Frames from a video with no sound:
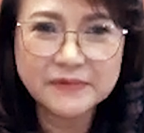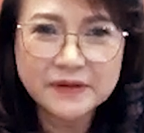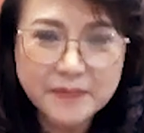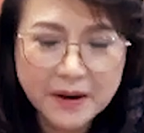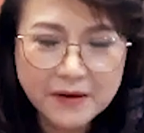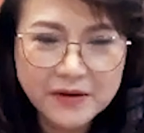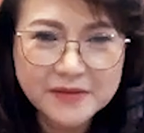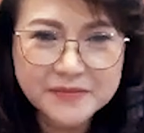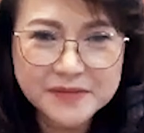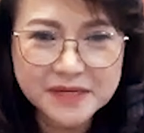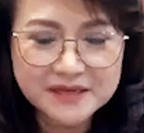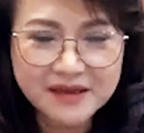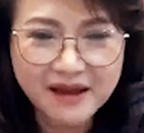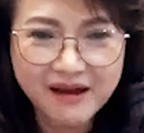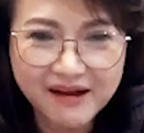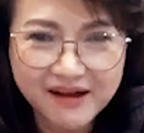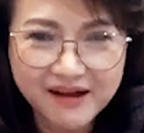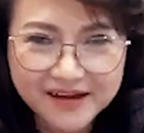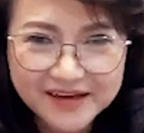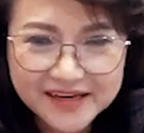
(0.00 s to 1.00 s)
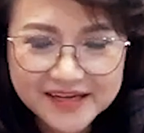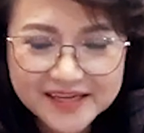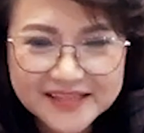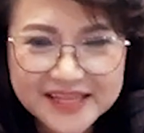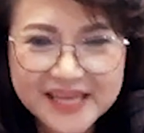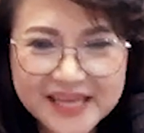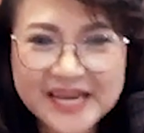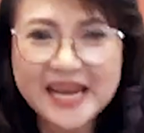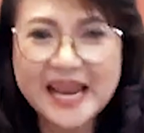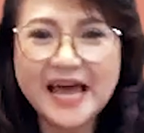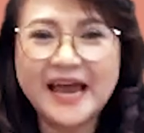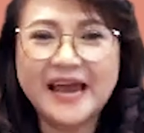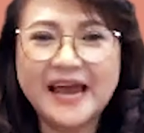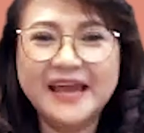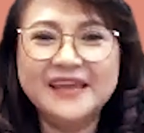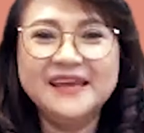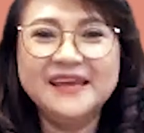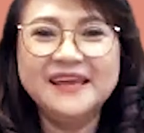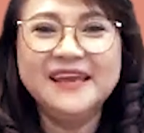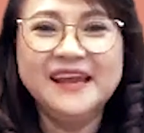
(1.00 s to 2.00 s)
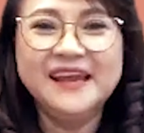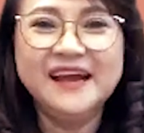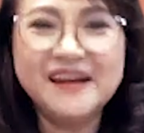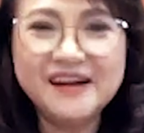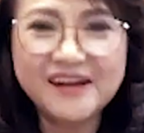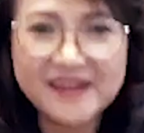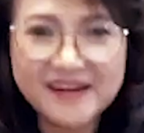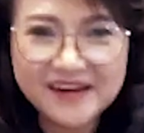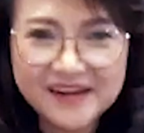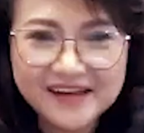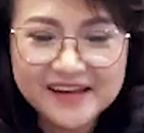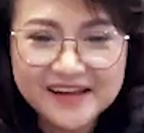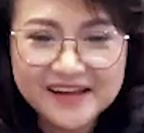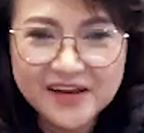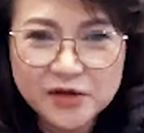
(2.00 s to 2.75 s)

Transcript: với bảo hiểm nhân thọ thì lại à,